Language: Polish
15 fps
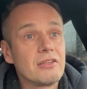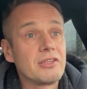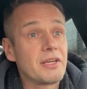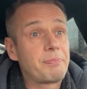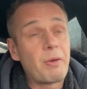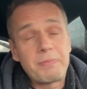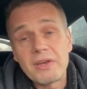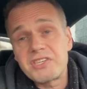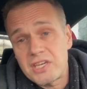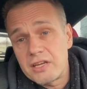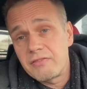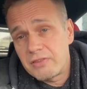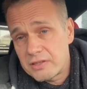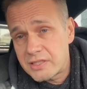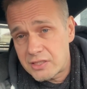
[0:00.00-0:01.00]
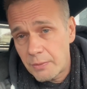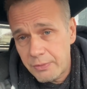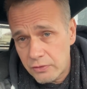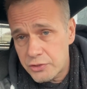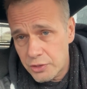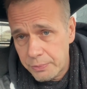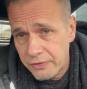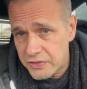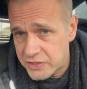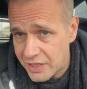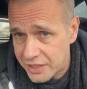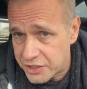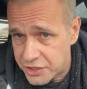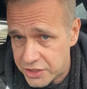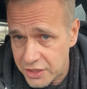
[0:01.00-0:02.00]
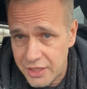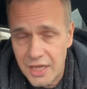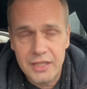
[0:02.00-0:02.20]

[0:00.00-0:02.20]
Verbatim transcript: no, po pierwsze z całą pewnością profesjonaliści,